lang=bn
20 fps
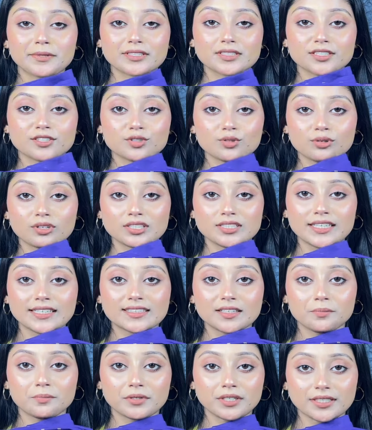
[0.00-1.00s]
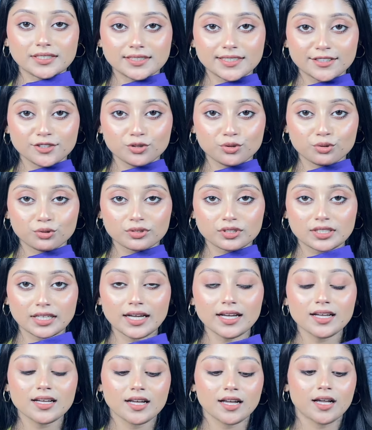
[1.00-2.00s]
পারচেস করেছি একটা প্রিন্টেড কুর্তা
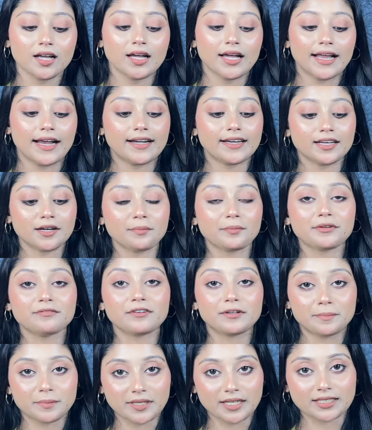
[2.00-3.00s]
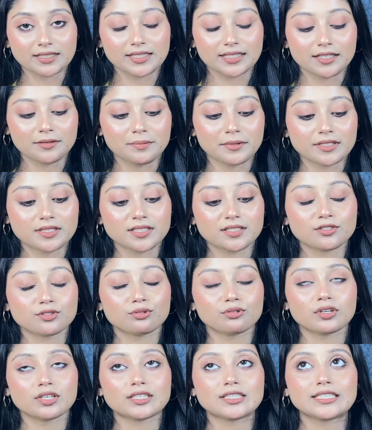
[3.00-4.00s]
এটা আমি ফ্লিপকার্ট থেকে পারচেস
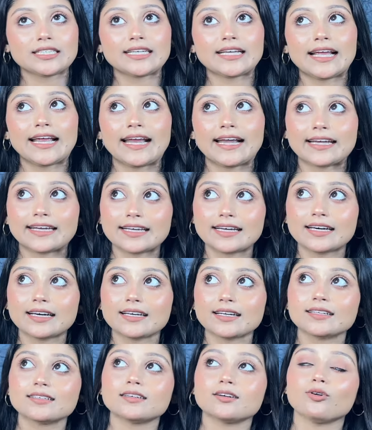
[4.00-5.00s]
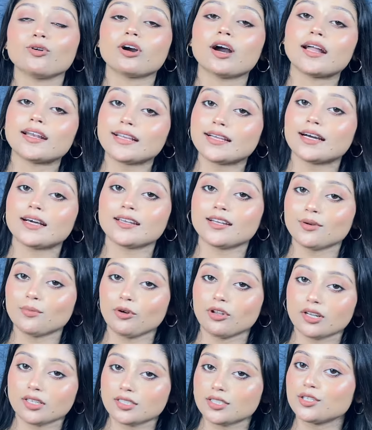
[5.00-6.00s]
করেছি এটার ওখানে কালার
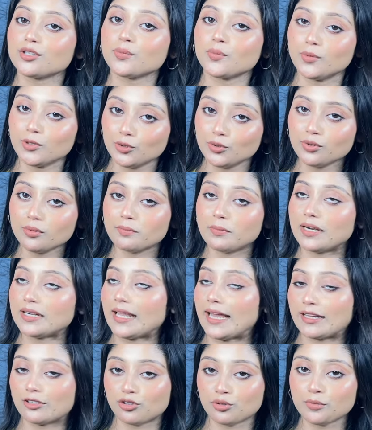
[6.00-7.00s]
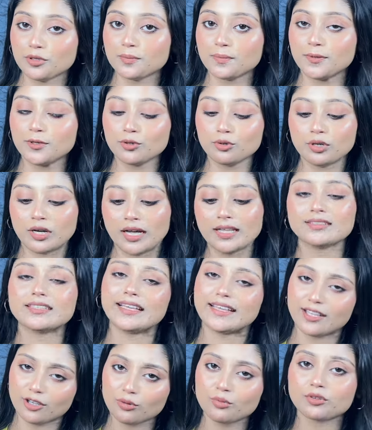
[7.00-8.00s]
বলা ছিল ব্লু বাট একদমই ব্লু না
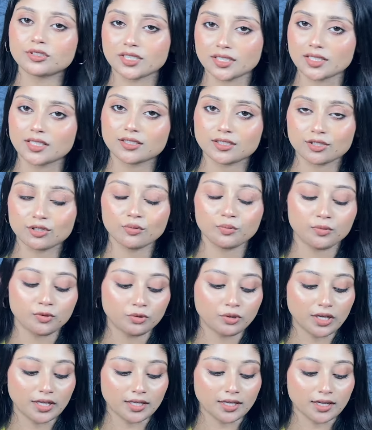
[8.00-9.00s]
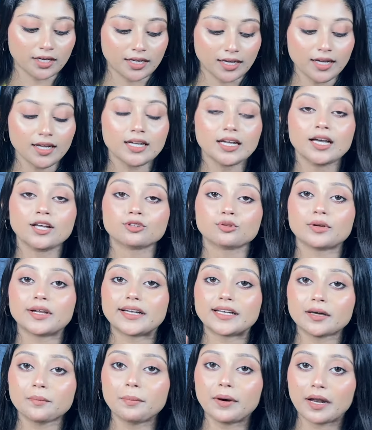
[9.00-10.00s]
দেখেও বোঝা যাচ্ছিল ব্লু কালার না তো
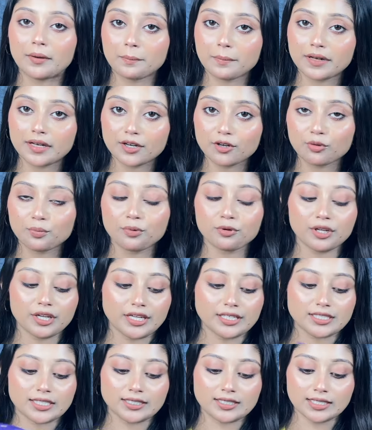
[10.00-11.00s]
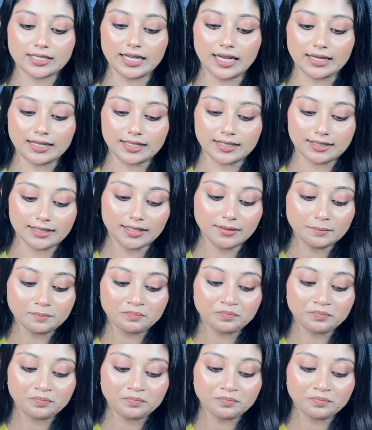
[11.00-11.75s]
এটা পার্পেলের ওপরে এসেছে কালারটা